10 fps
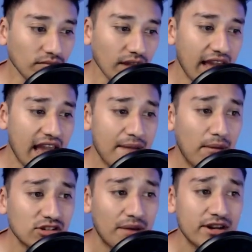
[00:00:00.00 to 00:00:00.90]
Eh,
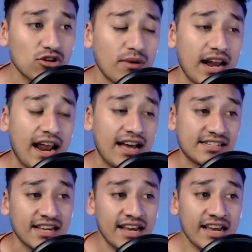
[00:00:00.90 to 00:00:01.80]
vamos a ver sobre
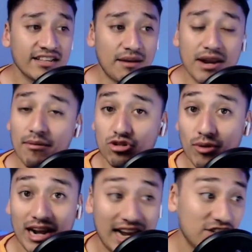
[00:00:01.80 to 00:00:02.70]
las. También hablo
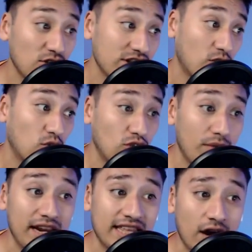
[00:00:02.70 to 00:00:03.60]
sobre las lesiones de Courtois y
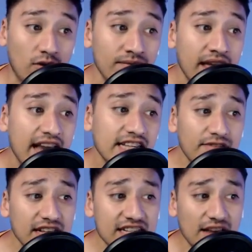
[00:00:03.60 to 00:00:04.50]
Militao. Es
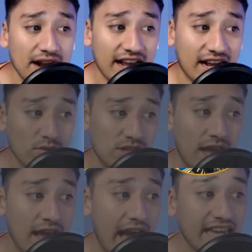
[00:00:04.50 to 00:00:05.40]
difícil saber la
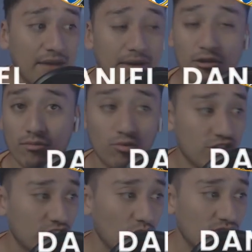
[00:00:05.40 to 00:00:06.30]
causa, hay que evaluar
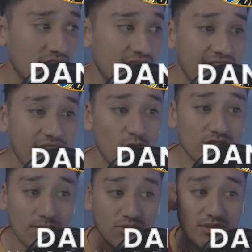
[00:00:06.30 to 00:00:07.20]
muchas cosas, y lo
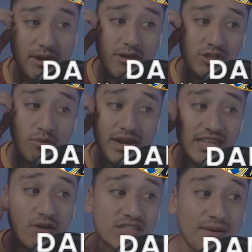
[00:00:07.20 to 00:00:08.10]
estamos evaluando.
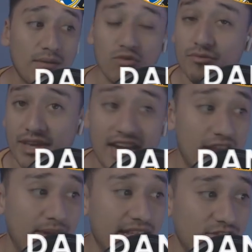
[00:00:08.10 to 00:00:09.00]
Militao estaba muy bien a
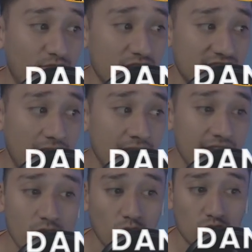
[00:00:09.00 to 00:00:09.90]
nivel de fuerza
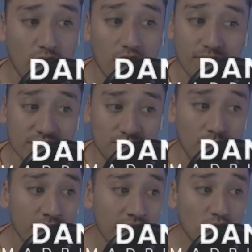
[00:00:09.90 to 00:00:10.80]
y Courtois lo mismo.
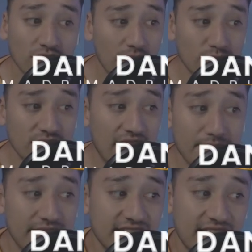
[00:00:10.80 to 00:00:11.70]
No teníamos alarma
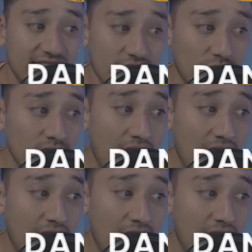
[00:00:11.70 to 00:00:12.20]
en ese sentido.